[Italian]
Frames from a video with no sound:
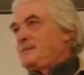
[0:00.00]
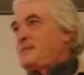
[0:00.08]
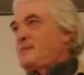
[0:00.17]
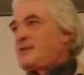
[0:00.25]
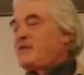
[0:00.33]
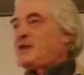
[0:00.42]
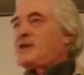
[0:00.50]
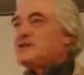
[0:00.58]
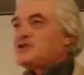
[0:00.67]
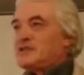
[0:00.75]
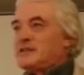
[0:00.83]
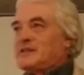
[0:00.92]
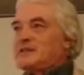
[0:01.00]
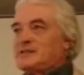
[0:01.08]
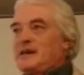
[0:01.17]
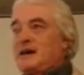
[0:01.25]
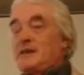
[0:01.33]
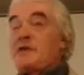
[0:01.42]
per avere la
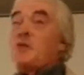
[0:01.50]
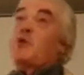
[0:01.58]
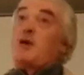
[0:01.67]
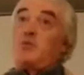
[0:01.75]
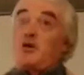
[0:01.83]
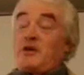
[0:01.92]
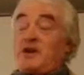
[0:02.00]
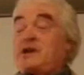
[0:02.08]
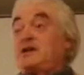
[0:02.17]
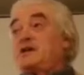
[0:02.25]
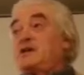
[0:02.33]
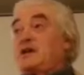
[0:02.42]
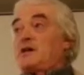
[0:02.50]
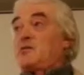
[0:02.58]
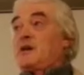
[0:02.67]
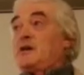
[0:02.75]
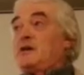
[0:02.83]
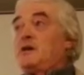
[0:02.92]
certezza, abbiamo la bora che tira
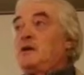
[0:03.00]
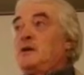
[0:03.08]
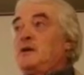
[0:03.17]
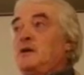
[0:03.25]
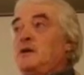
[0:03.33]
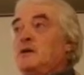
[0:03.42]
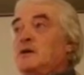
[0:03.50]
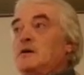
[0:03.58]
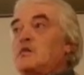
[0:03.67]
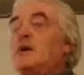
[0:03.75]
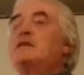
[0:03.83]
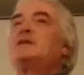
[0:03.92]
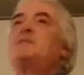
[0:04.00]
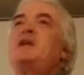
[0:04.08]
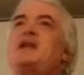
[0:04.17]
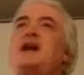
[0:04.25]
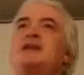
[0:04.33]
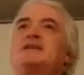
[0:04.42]
qua. Quanti
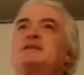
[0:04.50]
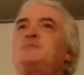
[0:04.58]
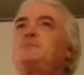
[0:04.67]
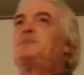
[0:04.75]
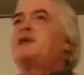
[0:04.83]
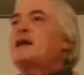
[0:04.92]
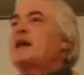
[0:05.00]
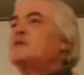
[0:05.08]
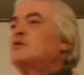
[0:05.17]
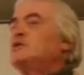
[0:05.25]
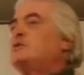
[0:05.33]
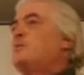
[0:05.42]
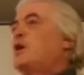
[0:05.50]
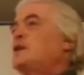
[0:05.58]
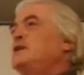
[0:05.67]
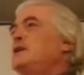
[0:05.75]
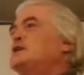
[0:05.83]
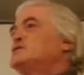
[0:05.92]
miliardi di granuli di
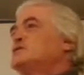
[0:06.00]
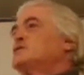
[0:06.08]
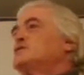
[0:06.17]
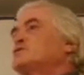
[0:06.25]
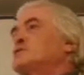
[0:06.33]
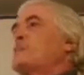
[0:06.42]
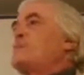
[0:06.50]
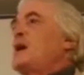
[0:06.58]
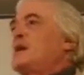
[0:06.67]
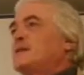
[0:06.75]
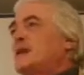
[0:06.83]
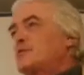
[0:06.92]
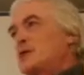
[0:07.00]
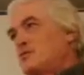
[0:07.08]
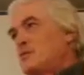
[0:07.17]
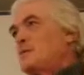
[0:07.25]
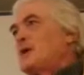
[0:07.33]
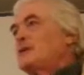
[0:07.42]
polline ci sono su una pianta?
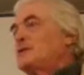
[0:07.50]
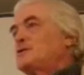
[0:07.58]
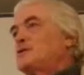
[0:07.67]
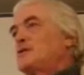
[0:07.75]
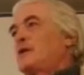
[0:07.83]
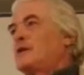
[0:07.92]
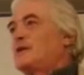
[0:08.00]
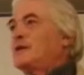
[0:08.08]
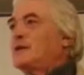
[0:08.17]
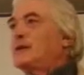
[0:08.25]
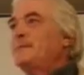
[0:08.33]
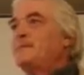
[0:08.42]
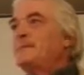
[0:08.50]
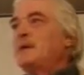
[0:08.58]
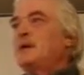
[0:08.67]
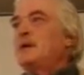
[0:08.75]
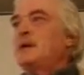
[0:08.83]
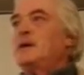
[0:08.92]
Qualcuno me l'ha detto una volta.
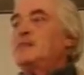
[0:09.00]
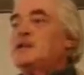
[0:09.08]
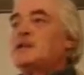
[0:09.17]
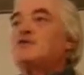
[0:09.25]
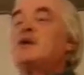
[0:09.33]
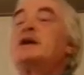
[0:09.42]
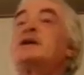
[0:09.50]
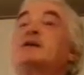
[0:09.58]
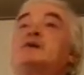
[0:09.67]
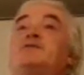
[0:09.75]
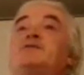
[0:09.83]
E mi ha detto anche che